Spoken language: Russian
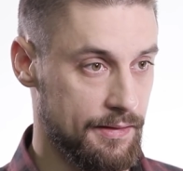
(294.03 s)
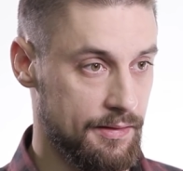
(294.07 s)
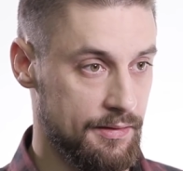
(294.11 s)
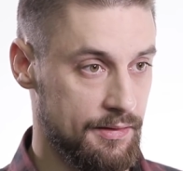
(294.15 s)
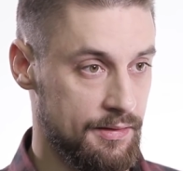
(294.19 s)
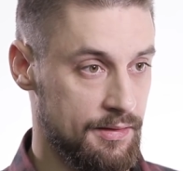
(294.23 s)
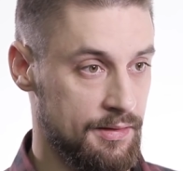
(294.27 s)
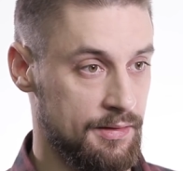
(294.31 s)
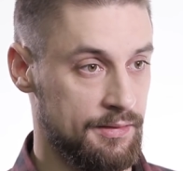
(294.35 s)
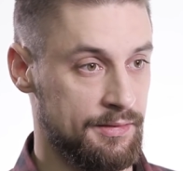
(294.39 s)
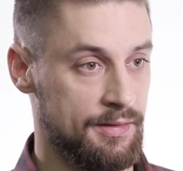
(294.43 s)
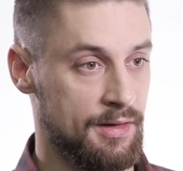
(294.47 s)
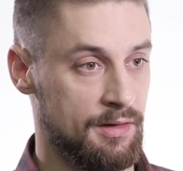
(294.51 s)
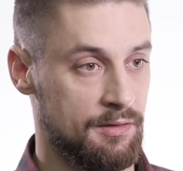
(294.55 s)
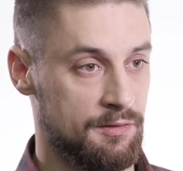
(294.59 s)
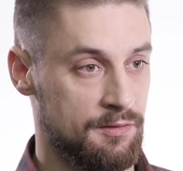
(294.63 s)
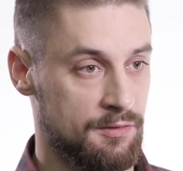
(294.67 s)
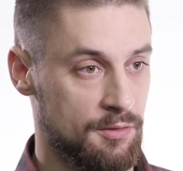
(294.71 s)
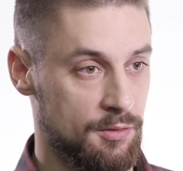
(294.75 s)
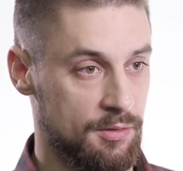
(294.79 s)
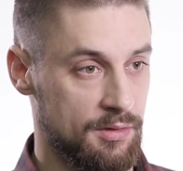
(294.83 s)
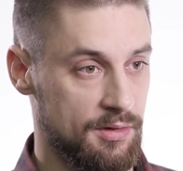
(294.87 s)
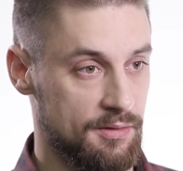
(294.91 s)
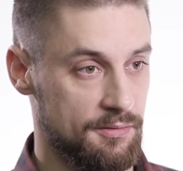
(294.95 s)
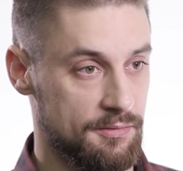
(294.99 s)
или
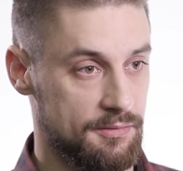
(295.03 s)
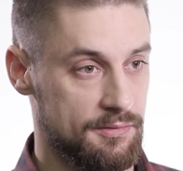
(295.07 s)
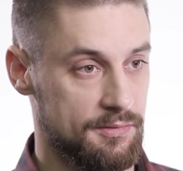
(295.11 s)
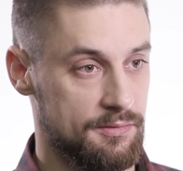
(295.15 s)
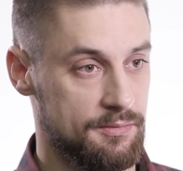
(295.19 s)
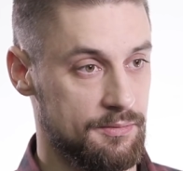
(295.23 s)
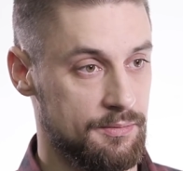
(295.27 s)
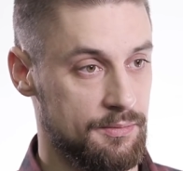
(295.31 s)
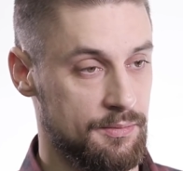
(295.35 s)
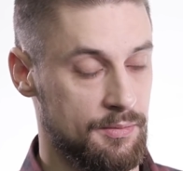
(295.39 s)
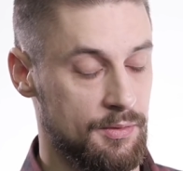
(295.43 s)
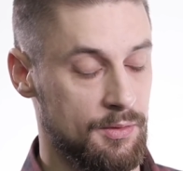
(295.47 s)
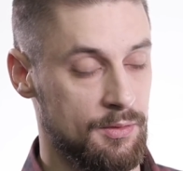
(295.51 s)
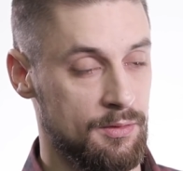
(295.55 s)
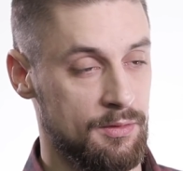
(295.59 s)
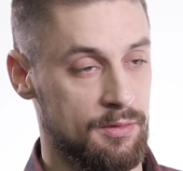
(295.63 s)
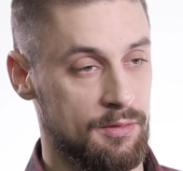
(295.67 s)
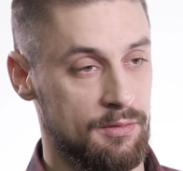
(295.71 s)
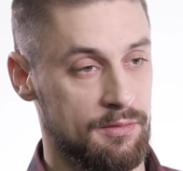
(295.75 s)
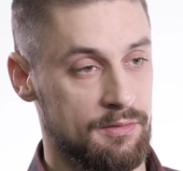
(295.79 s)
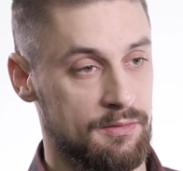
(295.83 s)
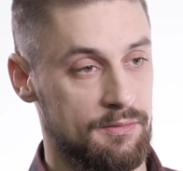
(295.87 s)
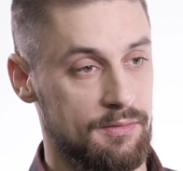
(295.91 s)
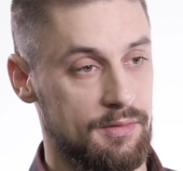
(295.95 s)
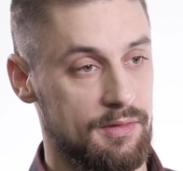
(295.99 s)
таксонов по
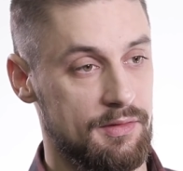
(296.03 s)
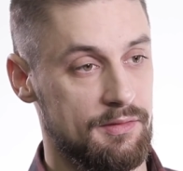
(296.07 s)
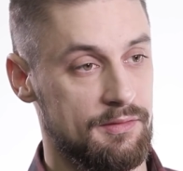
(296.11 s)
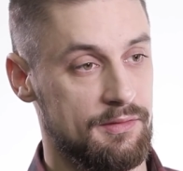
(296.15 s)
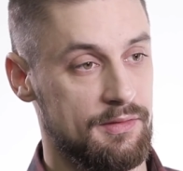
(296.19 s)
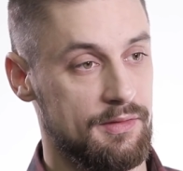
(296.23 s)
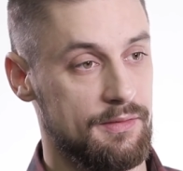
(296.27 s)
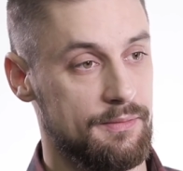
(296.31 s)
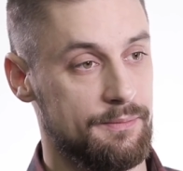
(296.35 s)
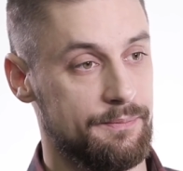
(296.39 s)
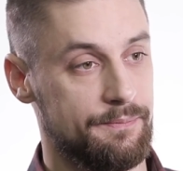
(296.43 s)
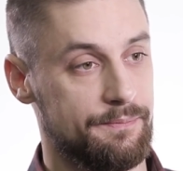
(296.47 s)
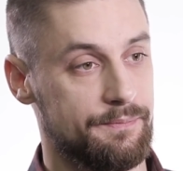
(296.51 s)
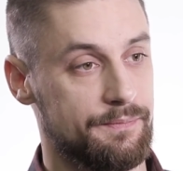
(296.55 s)
родственности.